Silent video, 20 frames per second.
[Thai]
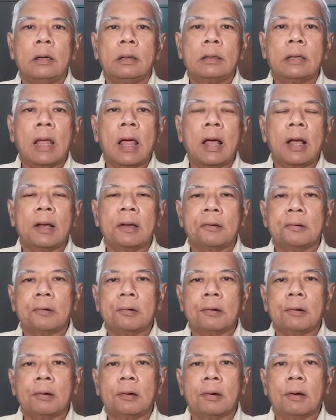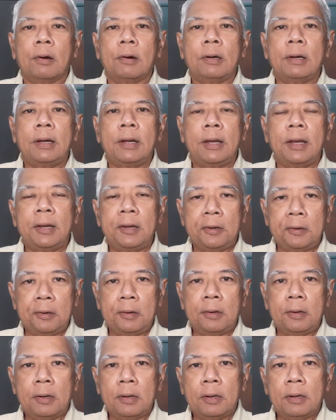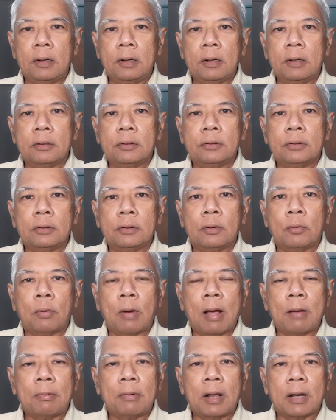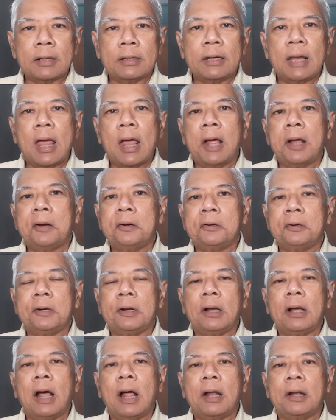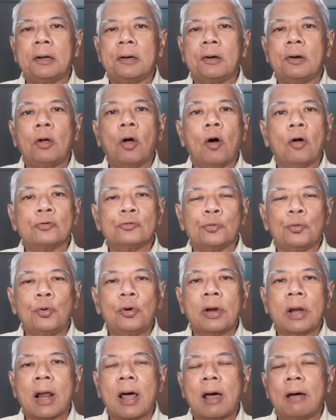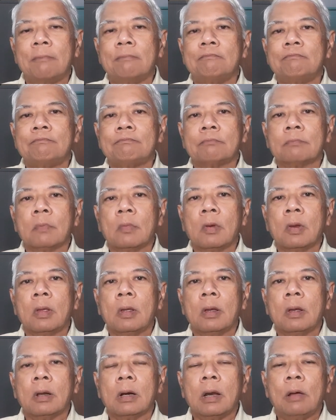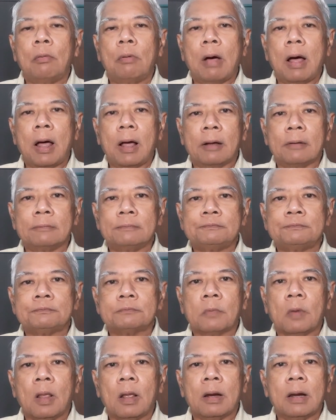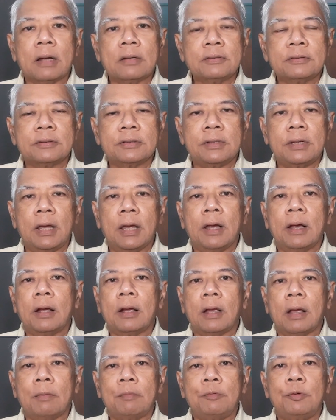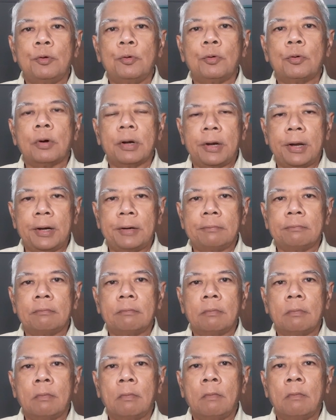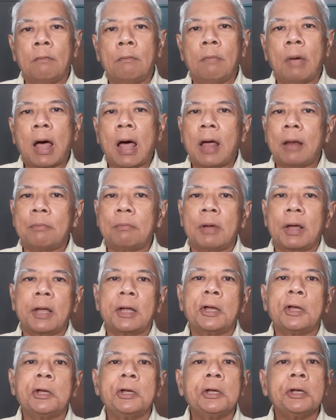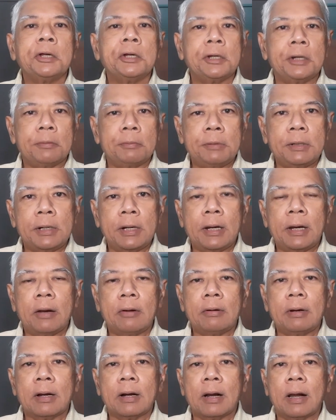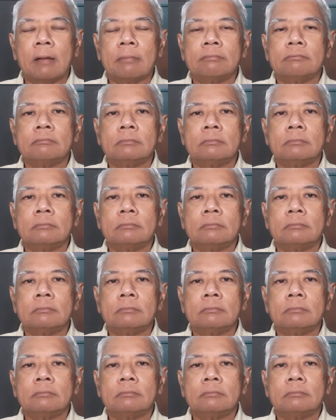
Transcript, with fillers: จากกรณีความขัดแย้งถึงขั้นก่อสงครามระหว่างรัสเซียกับยูเครนผ่านมาเกือบเดือนแล้วนะครับ